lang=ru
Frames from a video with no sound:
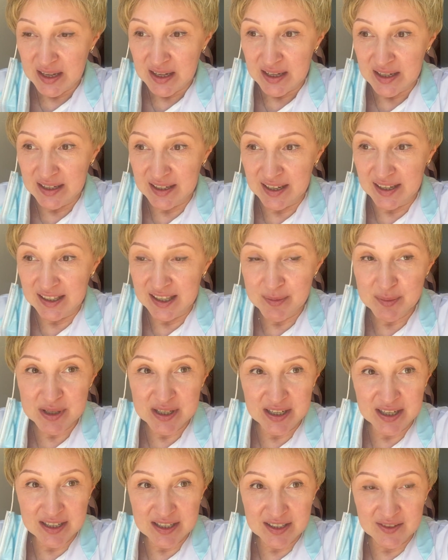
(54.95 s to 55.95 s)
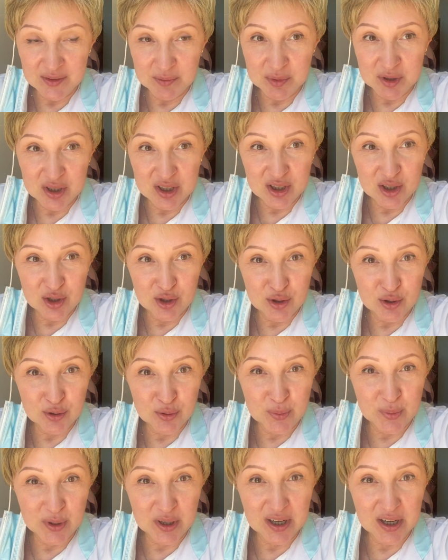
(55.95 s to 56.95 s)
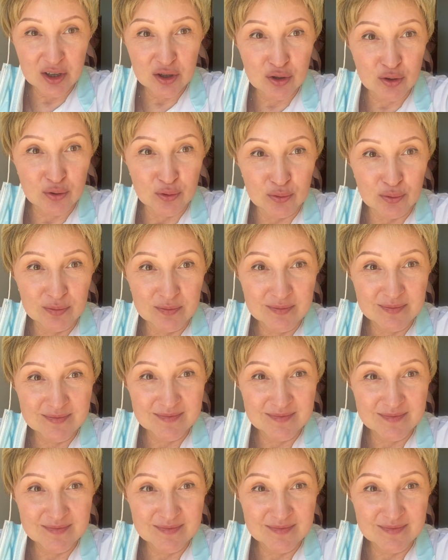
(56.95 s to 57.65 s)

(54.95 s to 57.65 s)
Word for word: А каким средством чищу, покажу.